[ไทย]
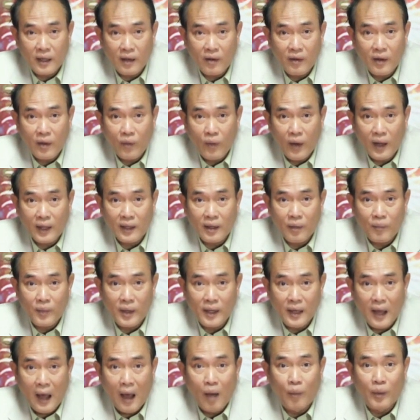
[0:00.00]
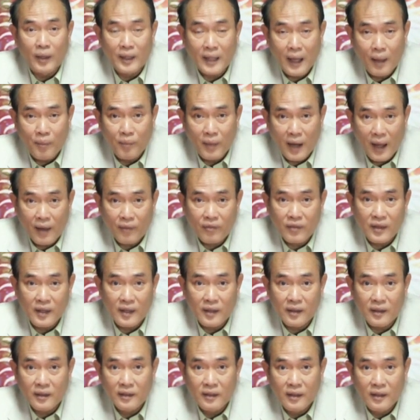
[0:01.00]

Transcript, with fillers: เขาเรียกว่าจะมีดาวประจำราศี